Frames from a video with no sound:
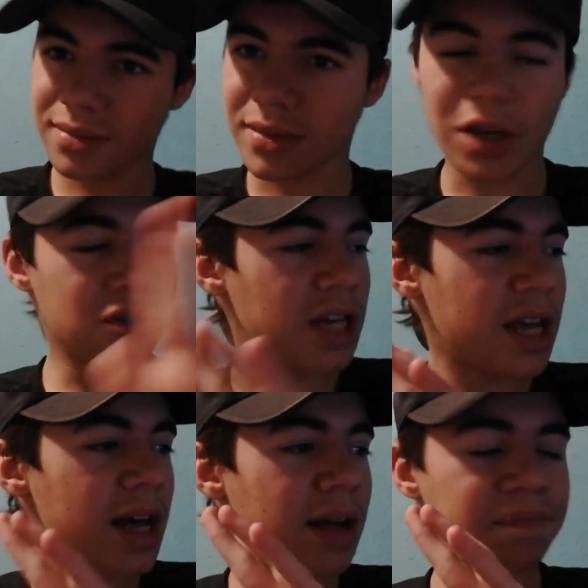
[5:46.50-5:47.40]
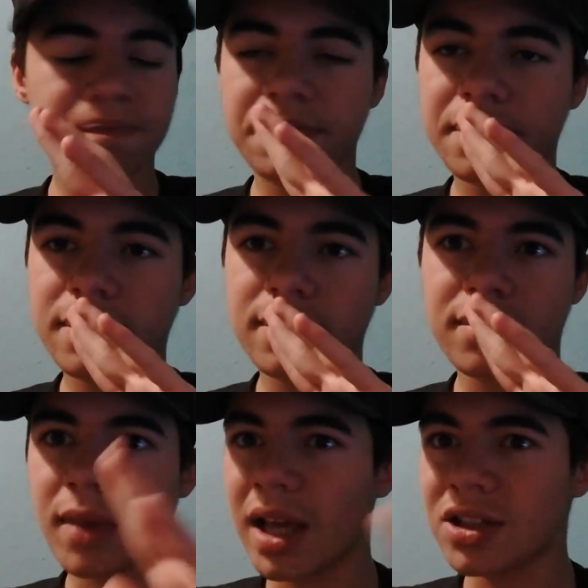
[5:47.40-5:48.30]
O sea,
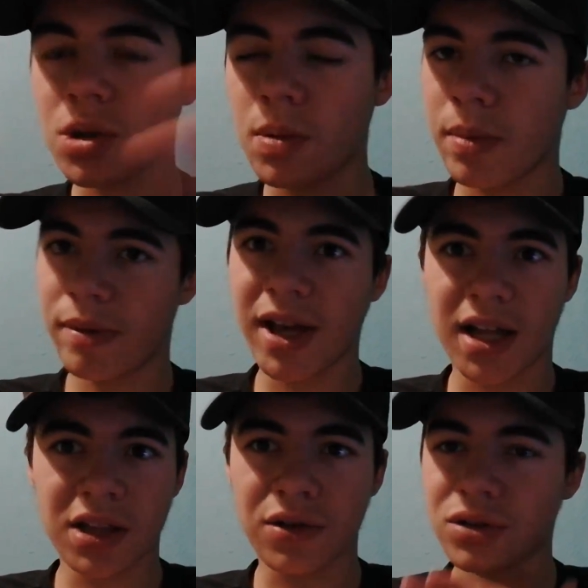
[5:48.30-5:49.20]
es como me venga, tío.